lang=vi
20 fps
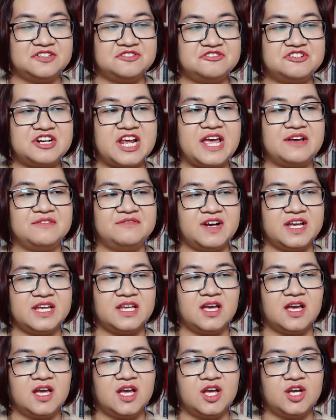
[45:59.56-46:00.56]
Ra vậy,
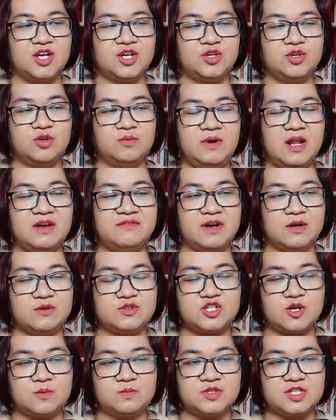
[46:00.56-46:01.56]
đúng là vào
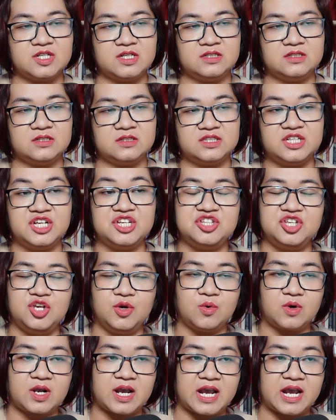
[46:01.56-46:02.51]
trong rừng thì nhiều